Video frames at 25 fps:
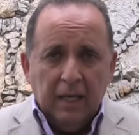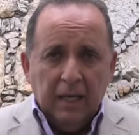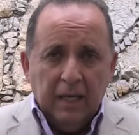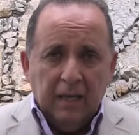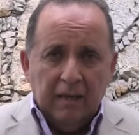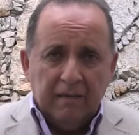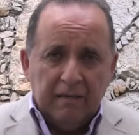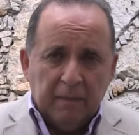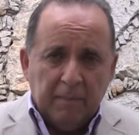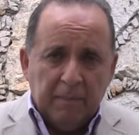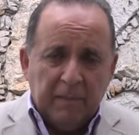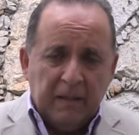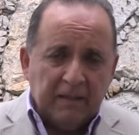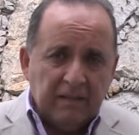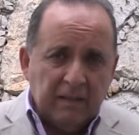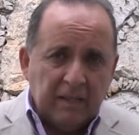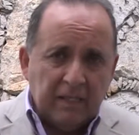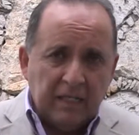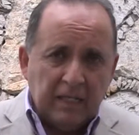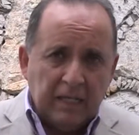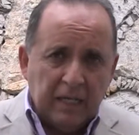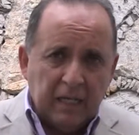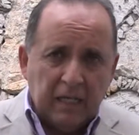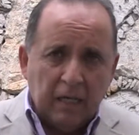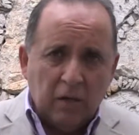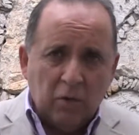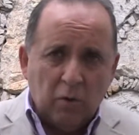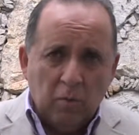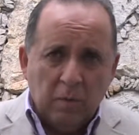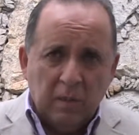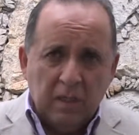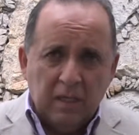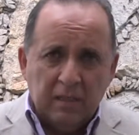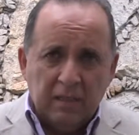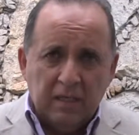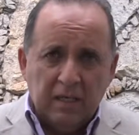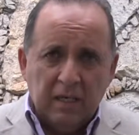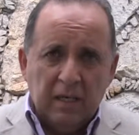esa plaza tendría que
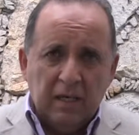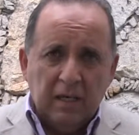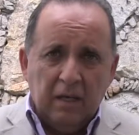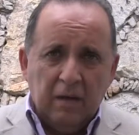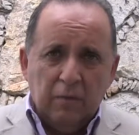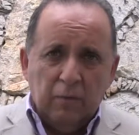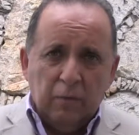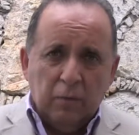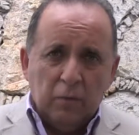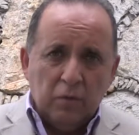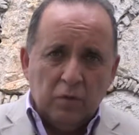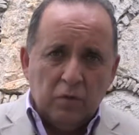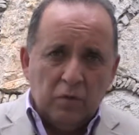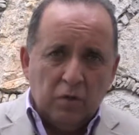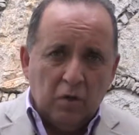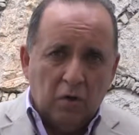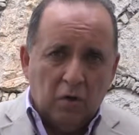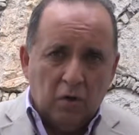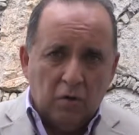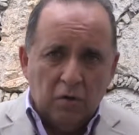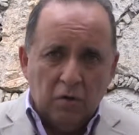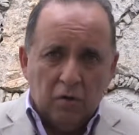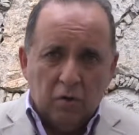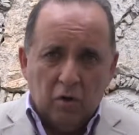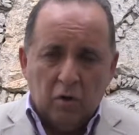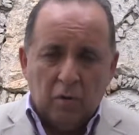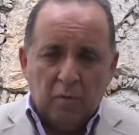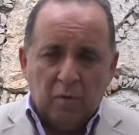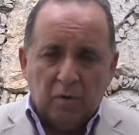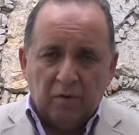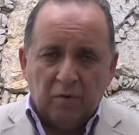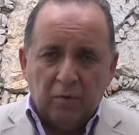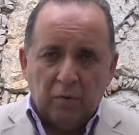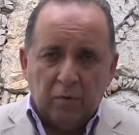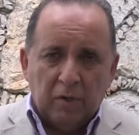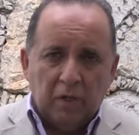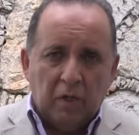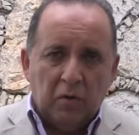cubrirse en función o como
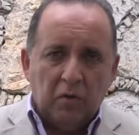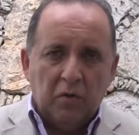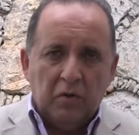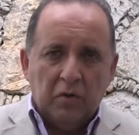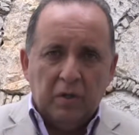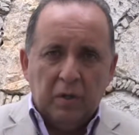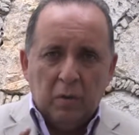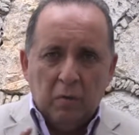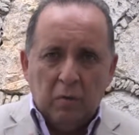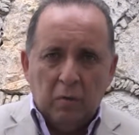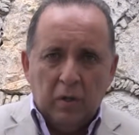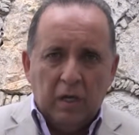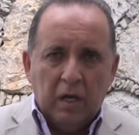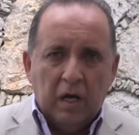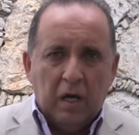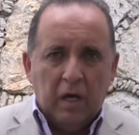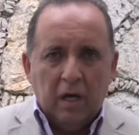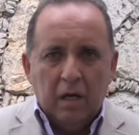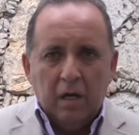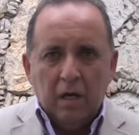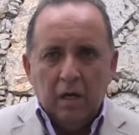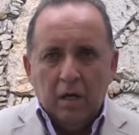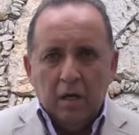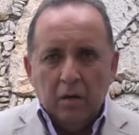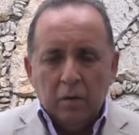resultado de, una,